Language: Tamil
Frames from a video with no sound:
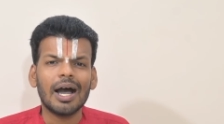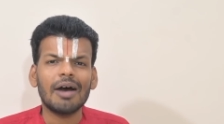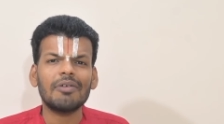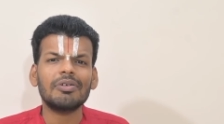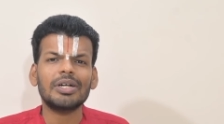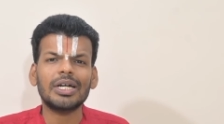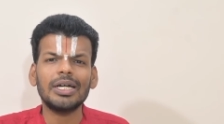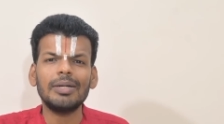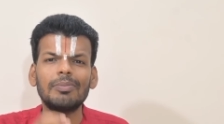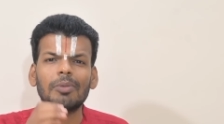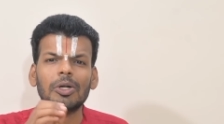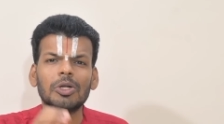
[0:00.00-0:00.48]

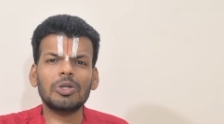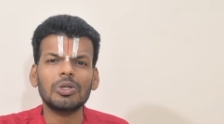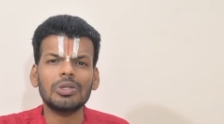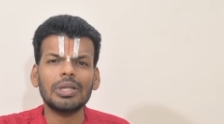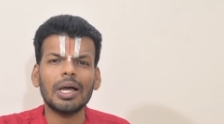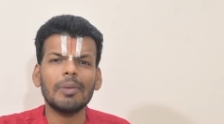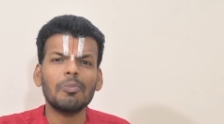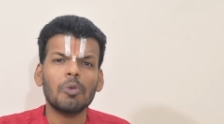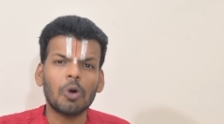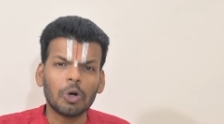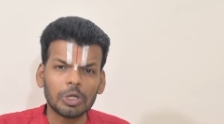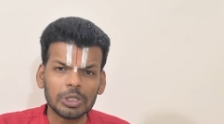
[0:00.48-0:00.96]
அவர்கள்
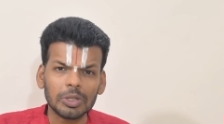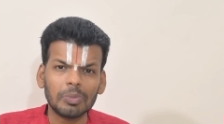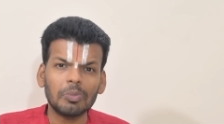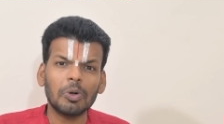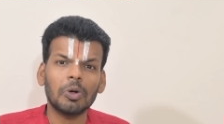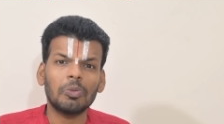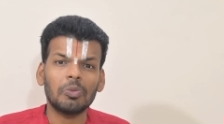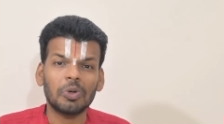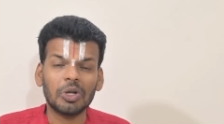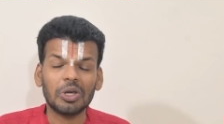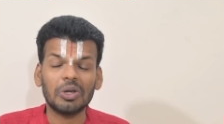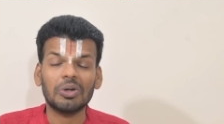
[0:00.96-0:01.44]
மட்டும்தான் மோட்சம்
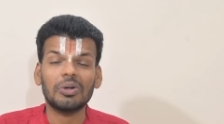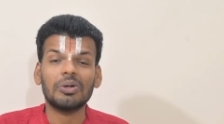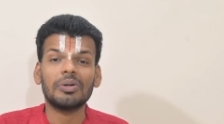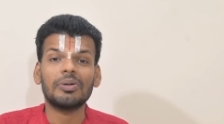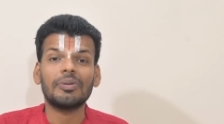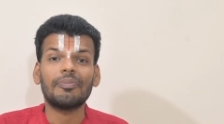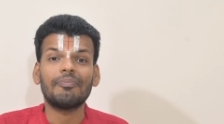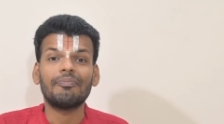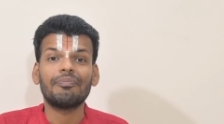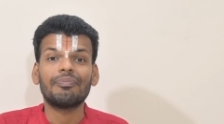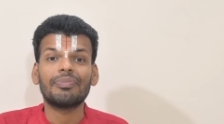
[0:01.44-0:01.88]
போக முடியும்